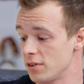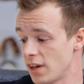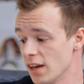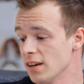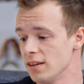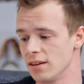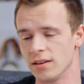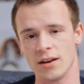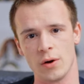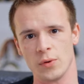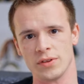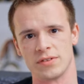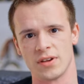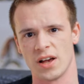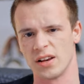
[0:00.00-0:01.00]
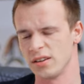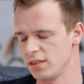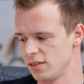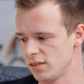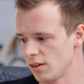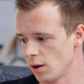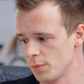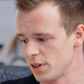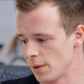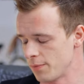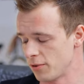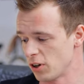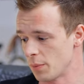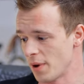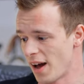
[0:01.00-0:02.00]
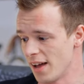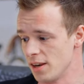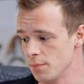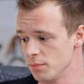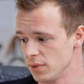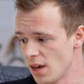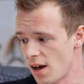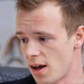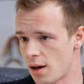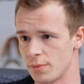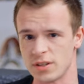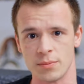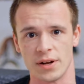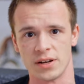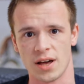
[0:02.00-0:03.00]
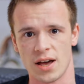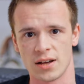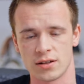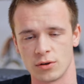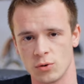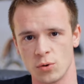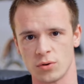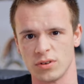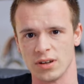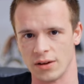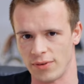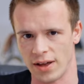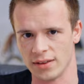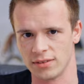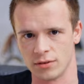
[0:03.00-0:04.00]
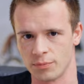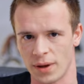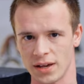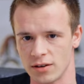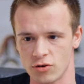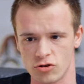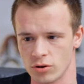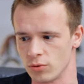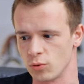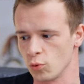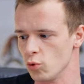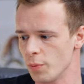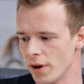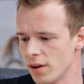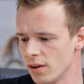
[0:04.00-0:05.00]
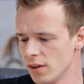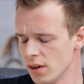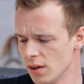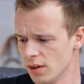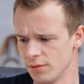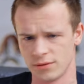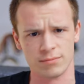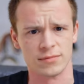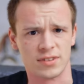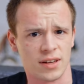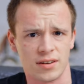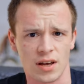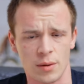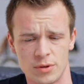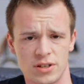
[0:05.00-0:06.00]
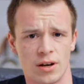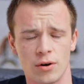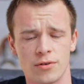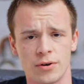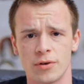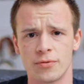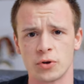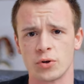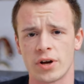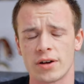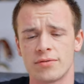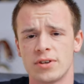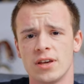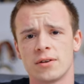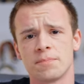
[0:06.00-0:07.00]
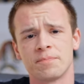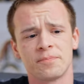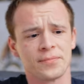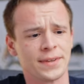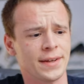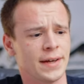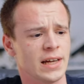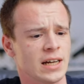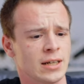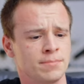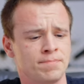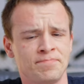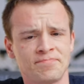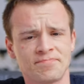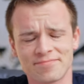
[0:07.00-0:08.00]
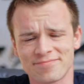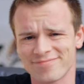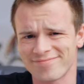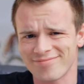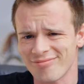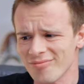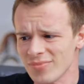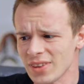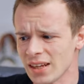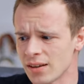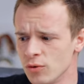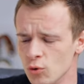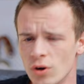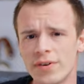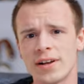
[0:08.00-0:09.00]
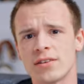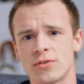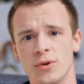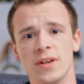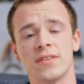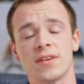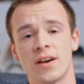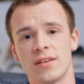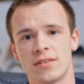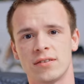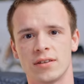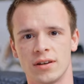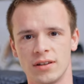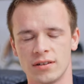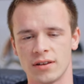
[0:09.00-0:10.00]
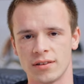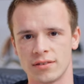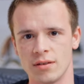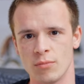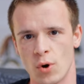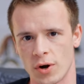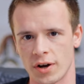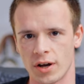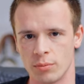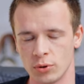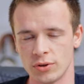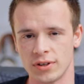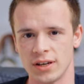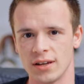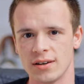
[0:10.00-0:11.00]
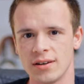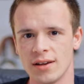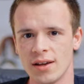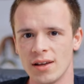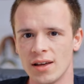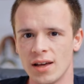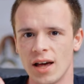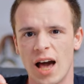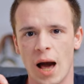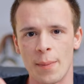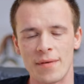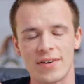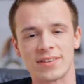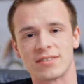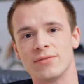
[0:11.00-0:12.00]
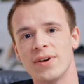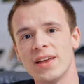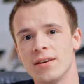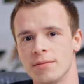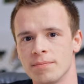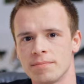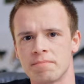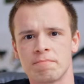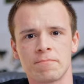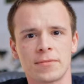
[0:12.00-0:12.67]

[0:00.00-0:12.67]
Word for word: Ich kenne die genaue Zahl nicht. Ich glaube, ich habe vor einem halben Jahr habe ich mal nachgeguckt und da waren sie beide schon drüber. Seither habe ich ja auch noch fotografiert. Ähm, nur weil das so ist, heißt es ja nicht, dass die morgen kaputt gehen. Aber was wenn?